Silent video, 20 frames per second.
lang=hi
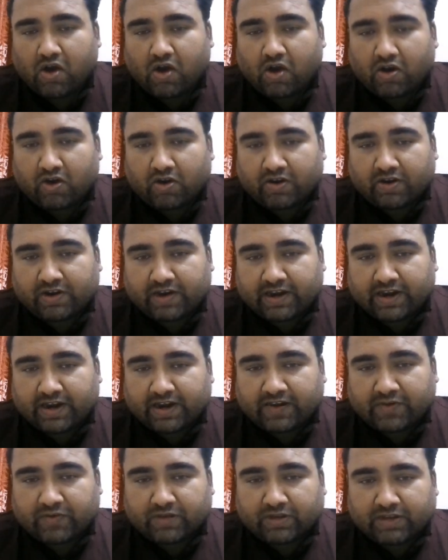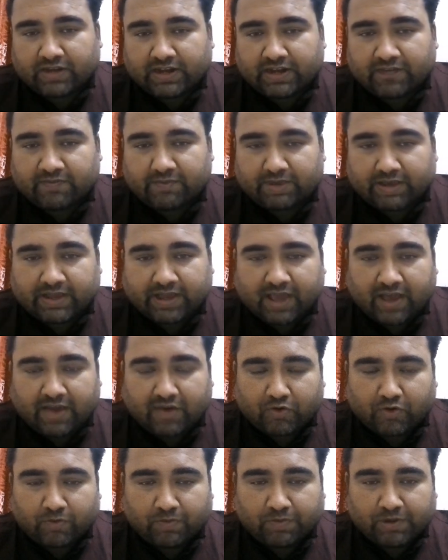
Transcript: और क्रिकेट उनकी लाइफ में क्या रोल